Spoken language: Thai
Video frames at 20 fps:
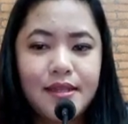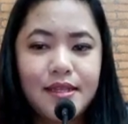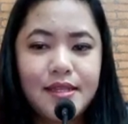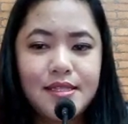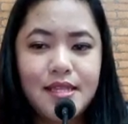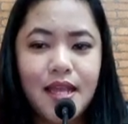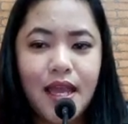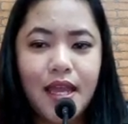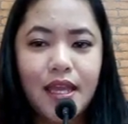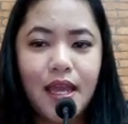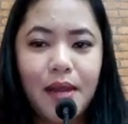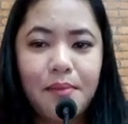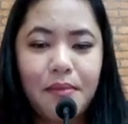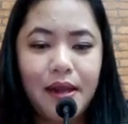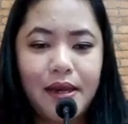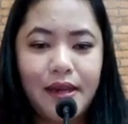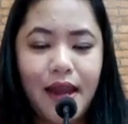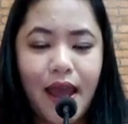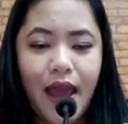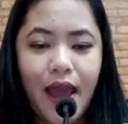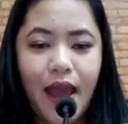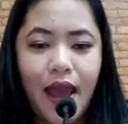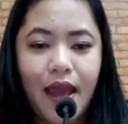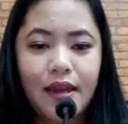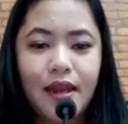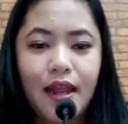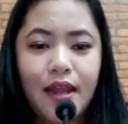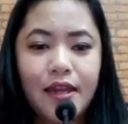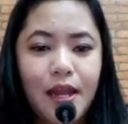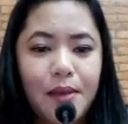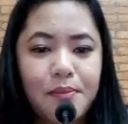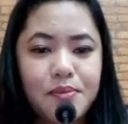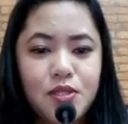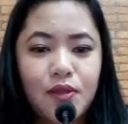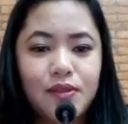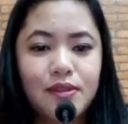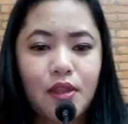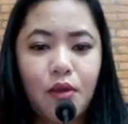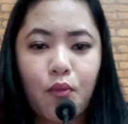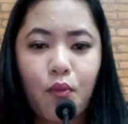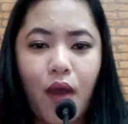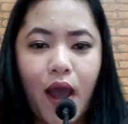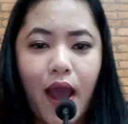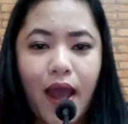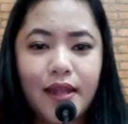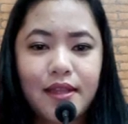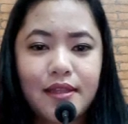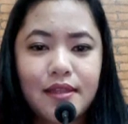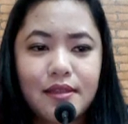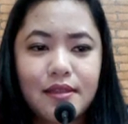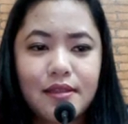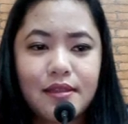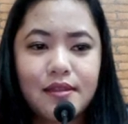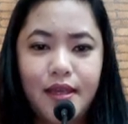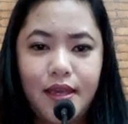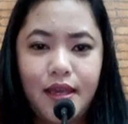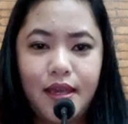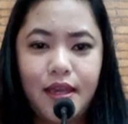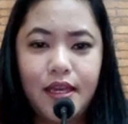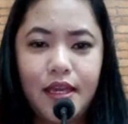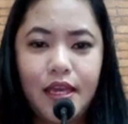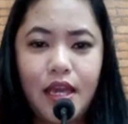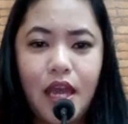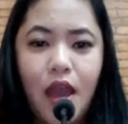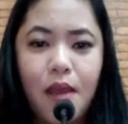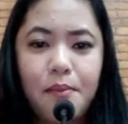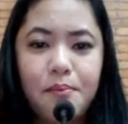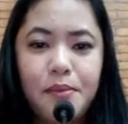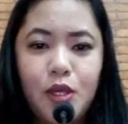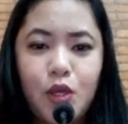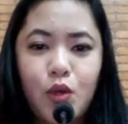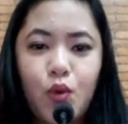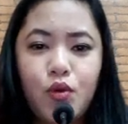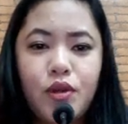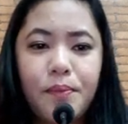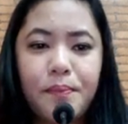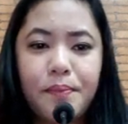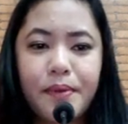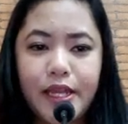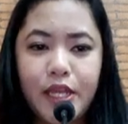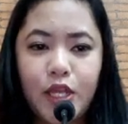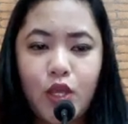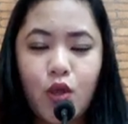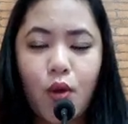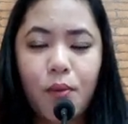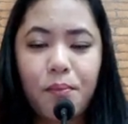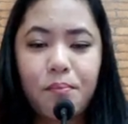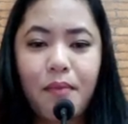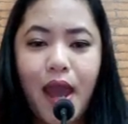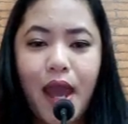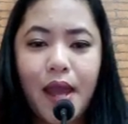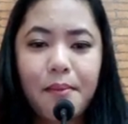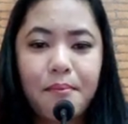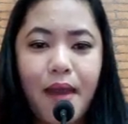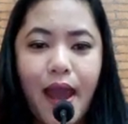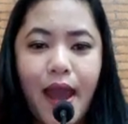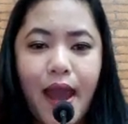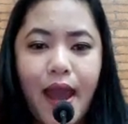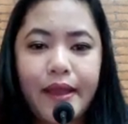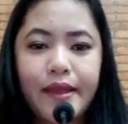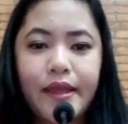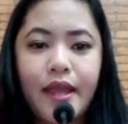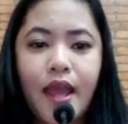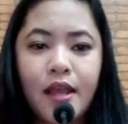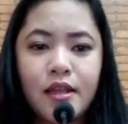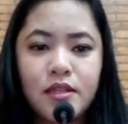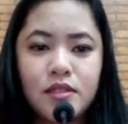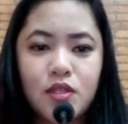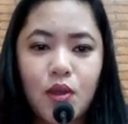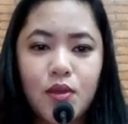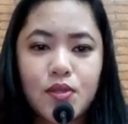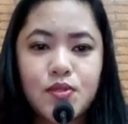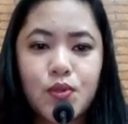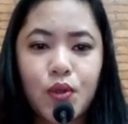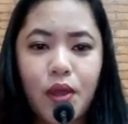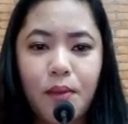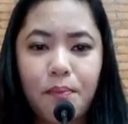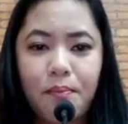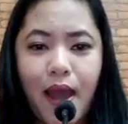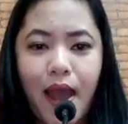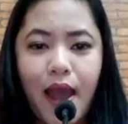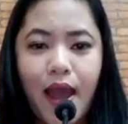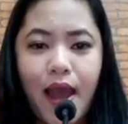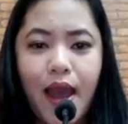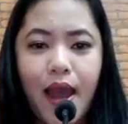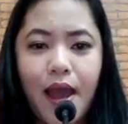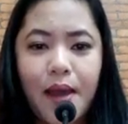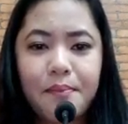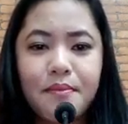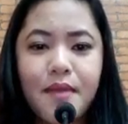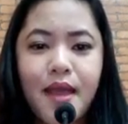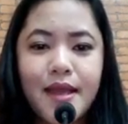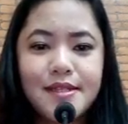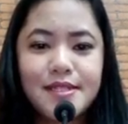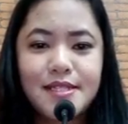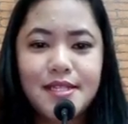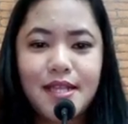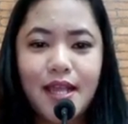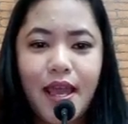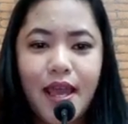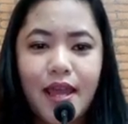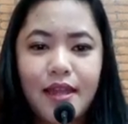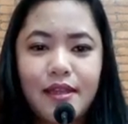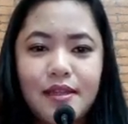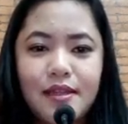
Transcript: ที่ใช้กันมานานนับศตวรรษขิงมีคุณประโยชน์มากมายต่อสุขภาพเช่